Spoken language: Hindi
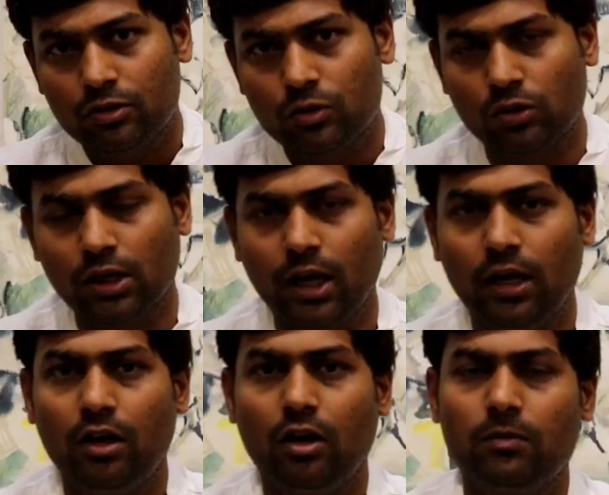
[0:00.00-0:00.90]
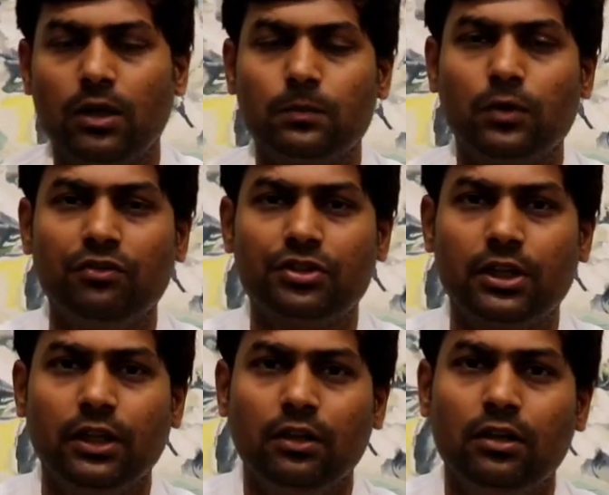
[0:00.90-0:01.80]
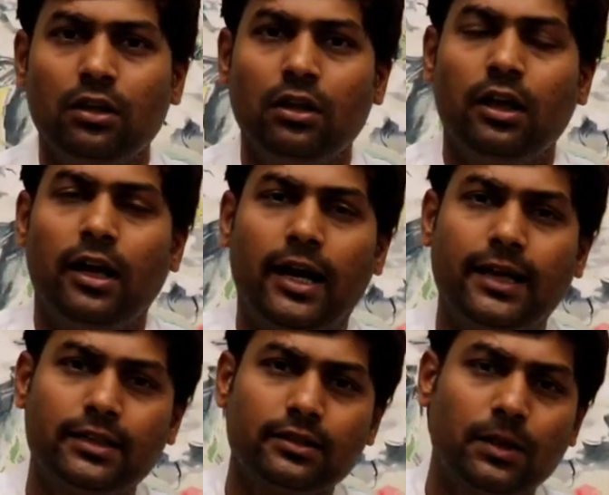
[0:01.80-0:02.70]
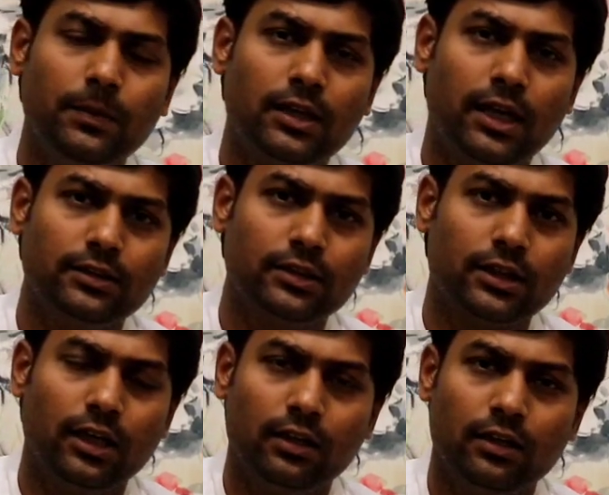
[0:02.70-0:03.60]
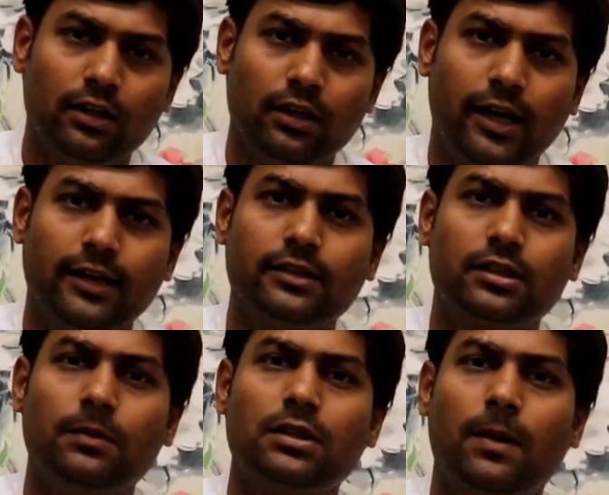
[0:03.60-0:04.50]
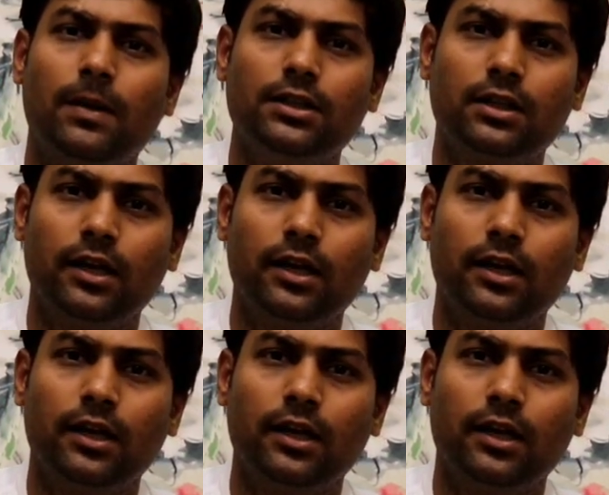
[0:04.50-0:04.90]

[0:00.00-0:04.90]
चौथा और महत्वपूर्ण विषय ऐसे सभी राजनेता ऐसे सभी सामाजिक